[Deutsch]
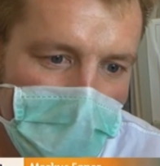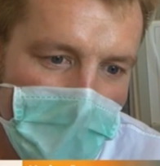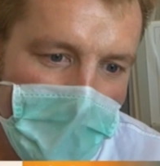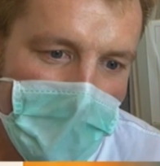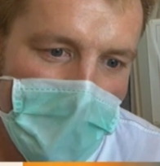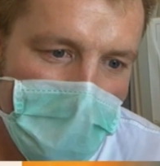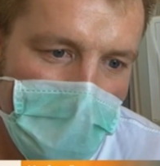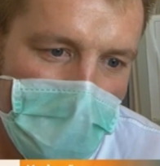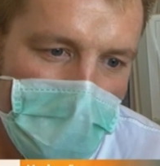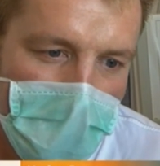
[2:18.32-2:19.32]
wenn man sein Kind
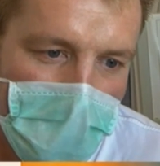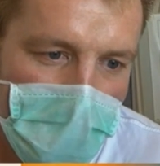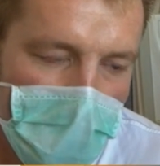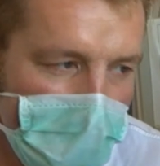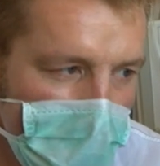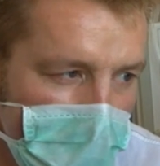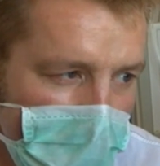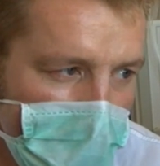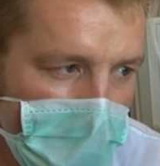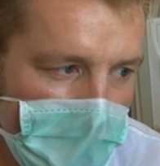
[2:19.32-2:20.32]
grinsen sieht, lachen
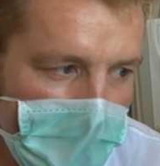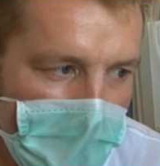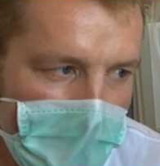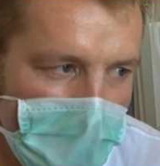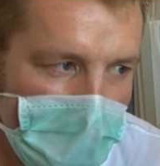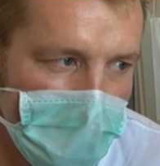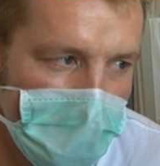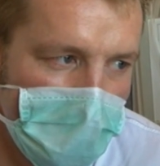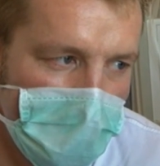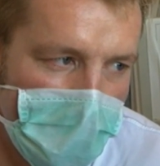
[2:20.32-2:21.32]
sieht, ist das eine
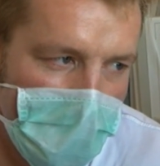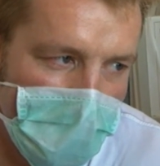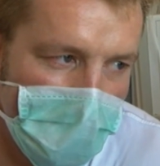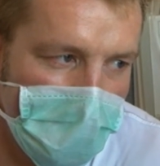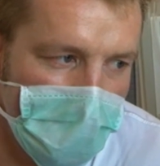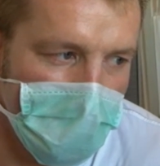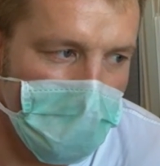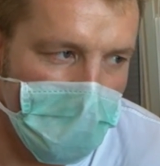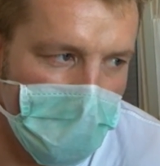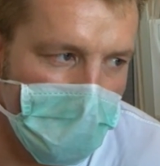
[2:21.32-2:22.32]
tolle Geschichte. Und
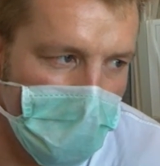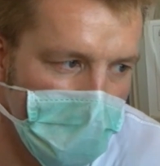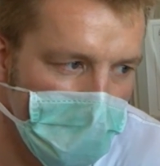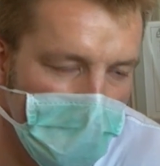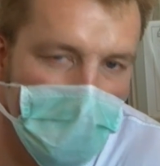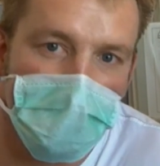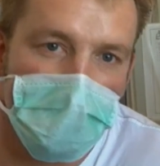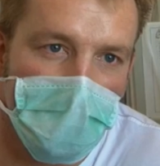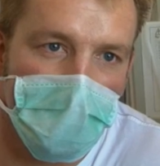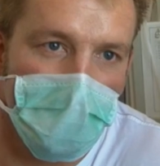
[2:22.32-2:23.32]
wir denken immer wieder, dass es
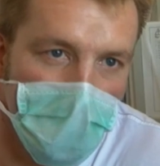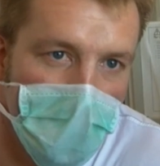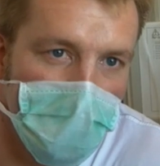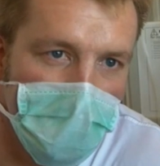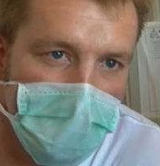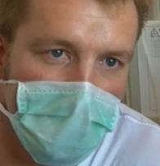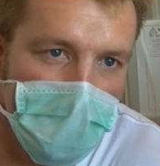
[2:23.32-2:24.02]
dann aufwärts geht.